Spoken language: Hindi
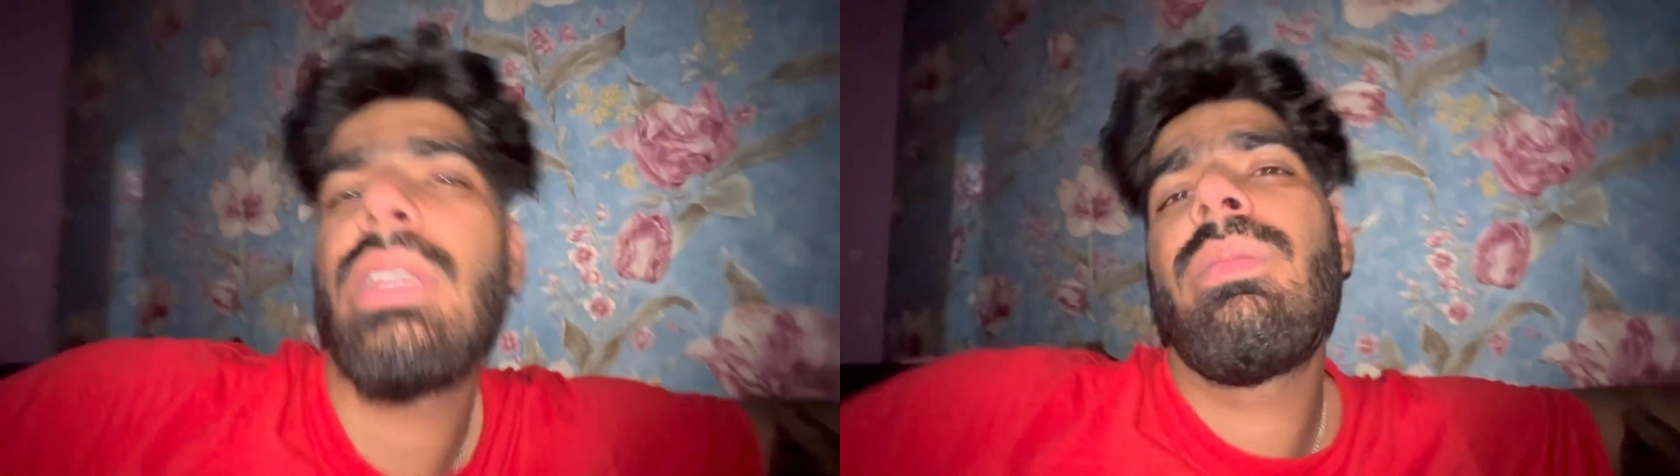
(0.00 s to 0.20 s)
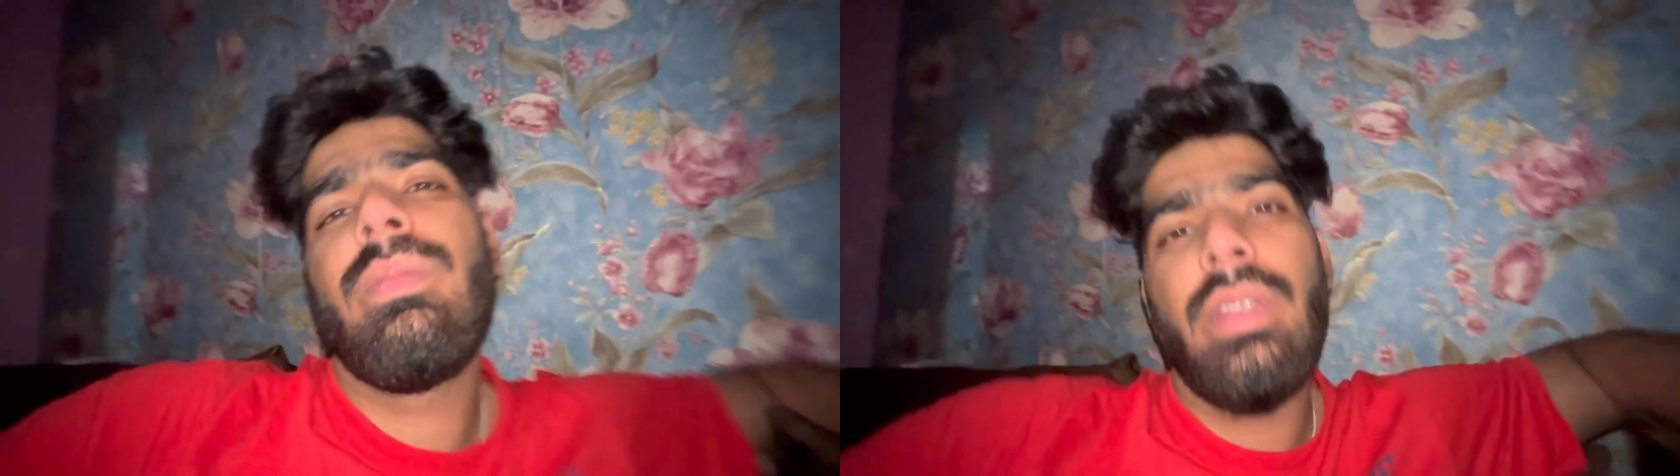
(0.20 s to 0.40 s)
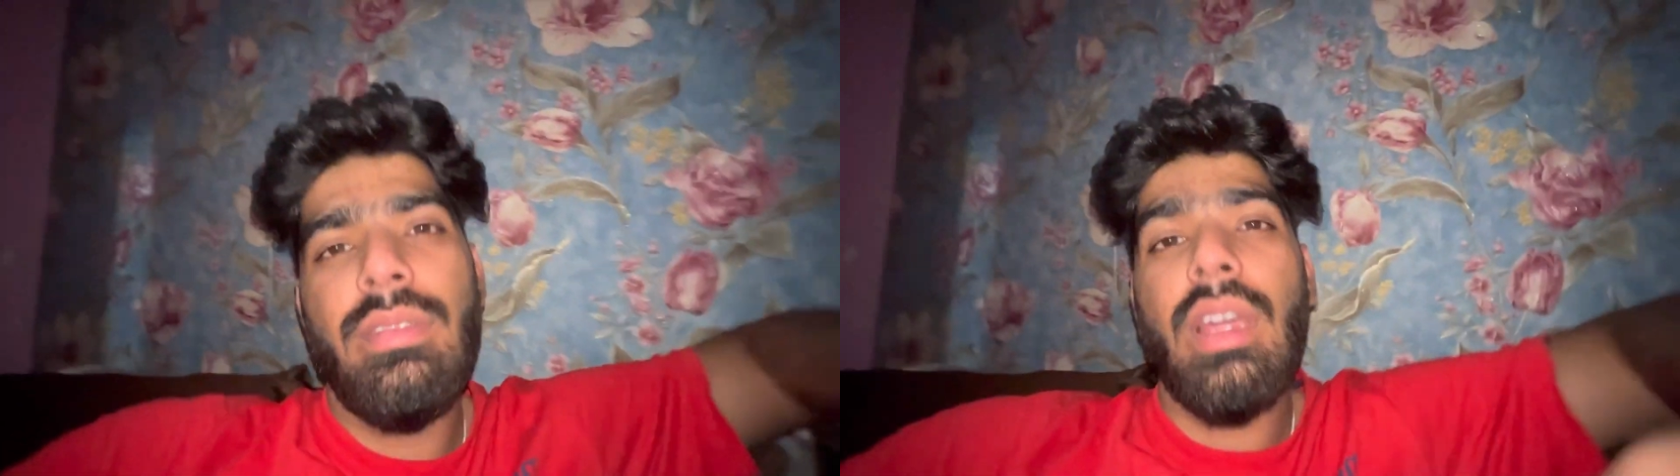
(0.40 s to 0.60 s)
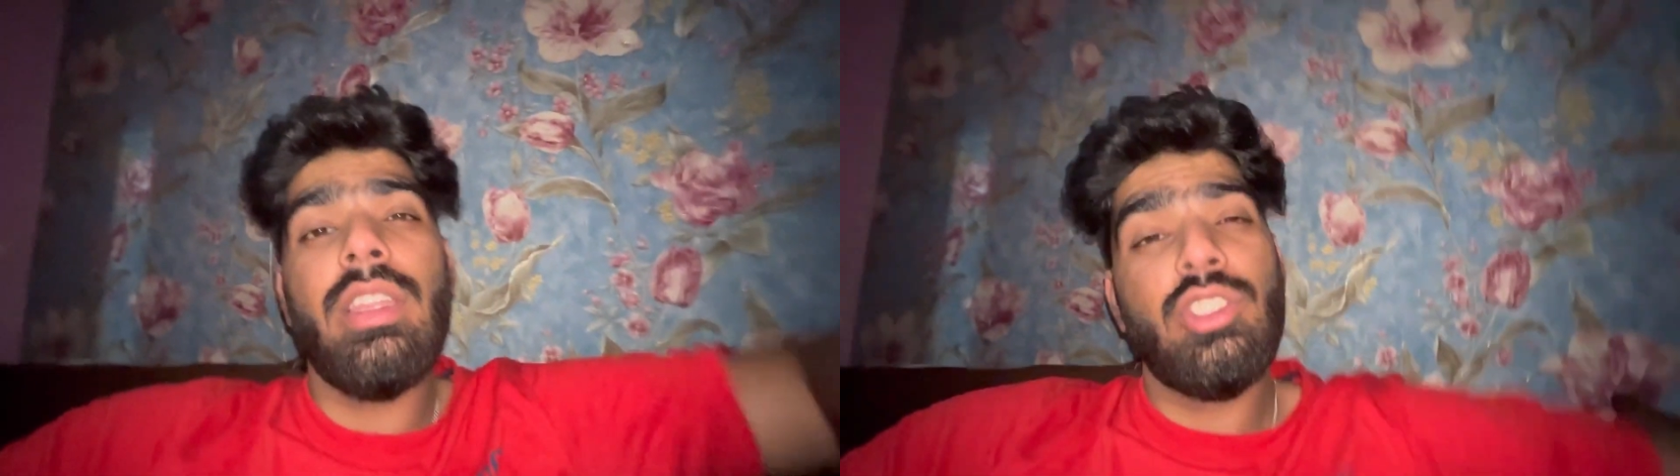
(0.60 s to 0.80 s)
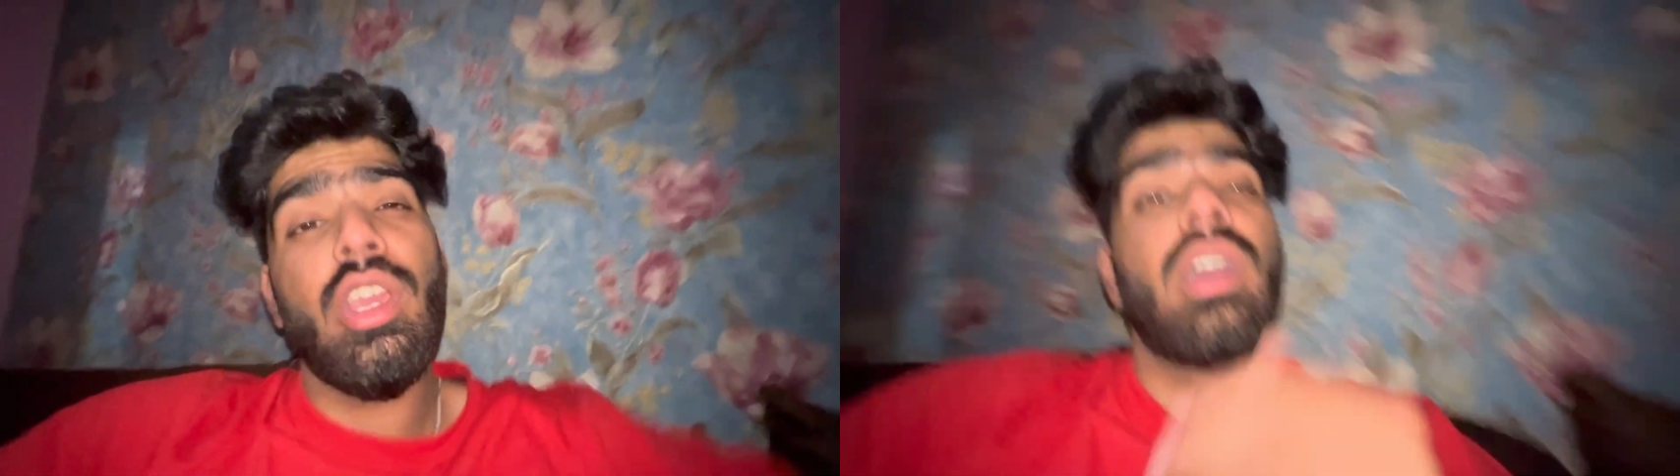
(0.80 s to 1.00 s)
जब इंसान
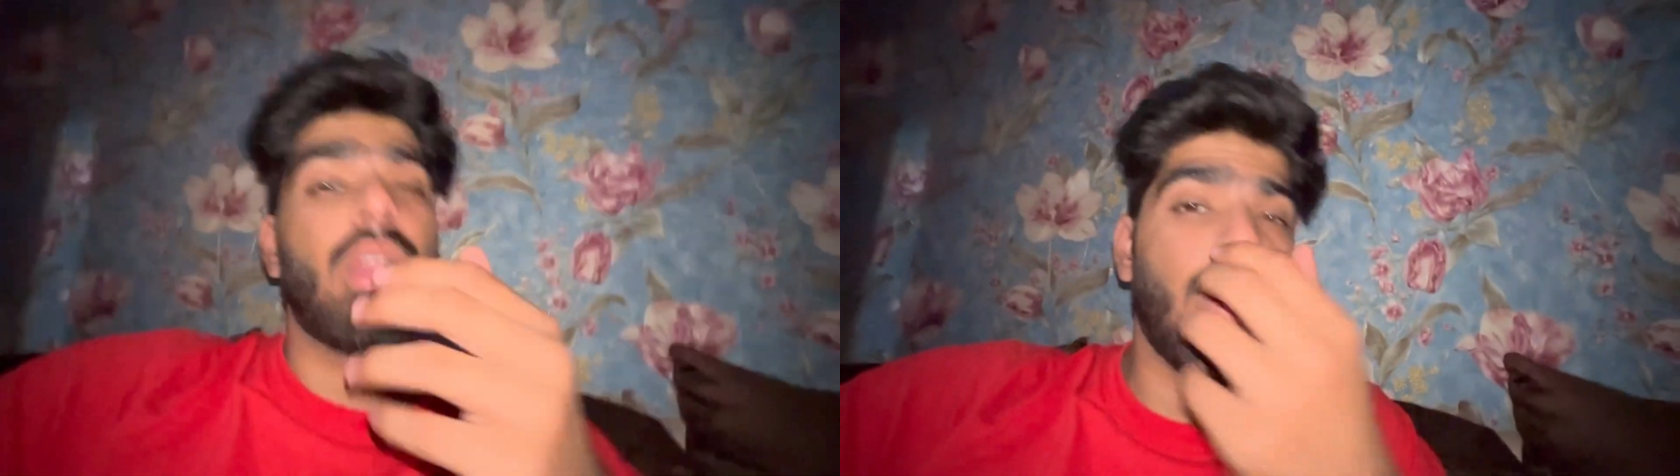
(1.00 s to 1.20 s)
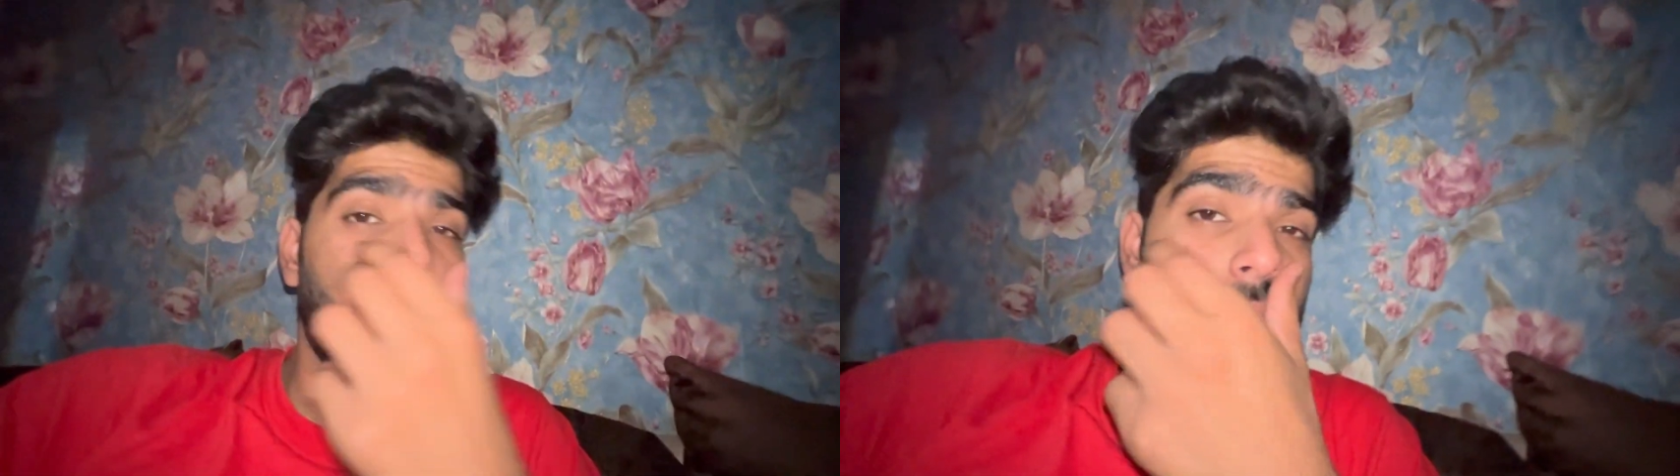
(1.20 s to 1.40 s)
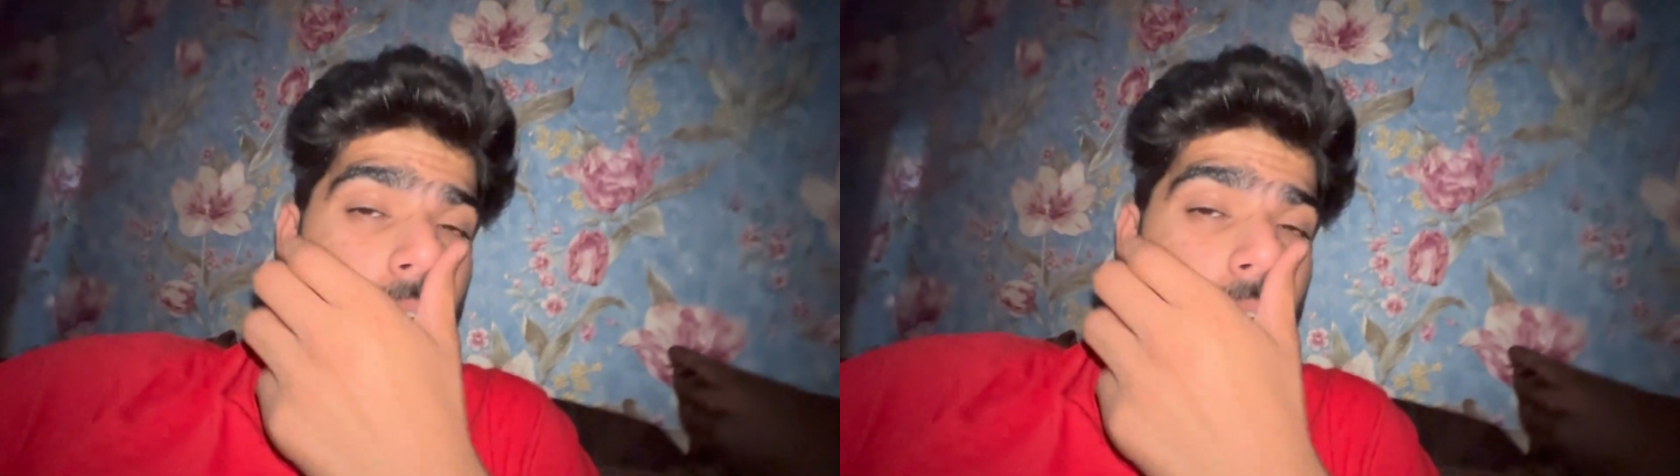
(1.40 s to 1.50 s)
एंजॉय कर रहा होता है